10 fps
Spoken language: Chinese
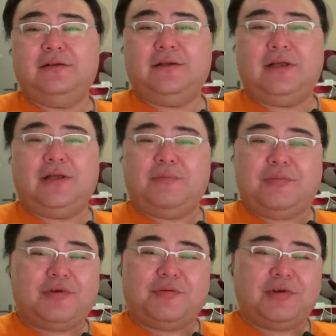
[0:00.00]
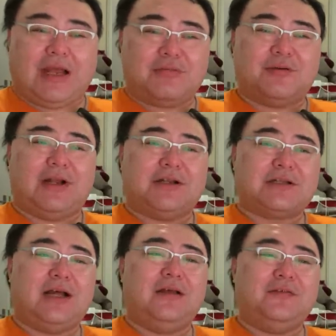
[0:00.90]
了，不是把他
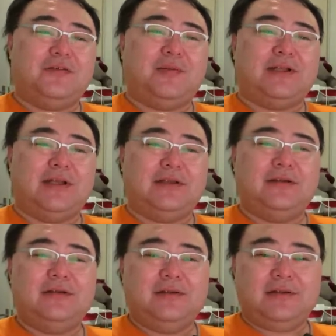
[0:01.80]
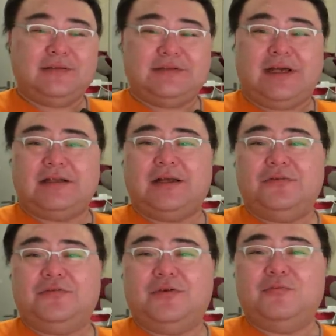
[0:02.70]
杀了，就是把他的家产
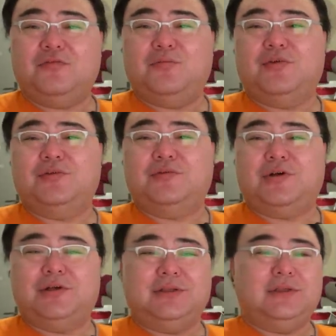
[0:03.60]
全部剥夺，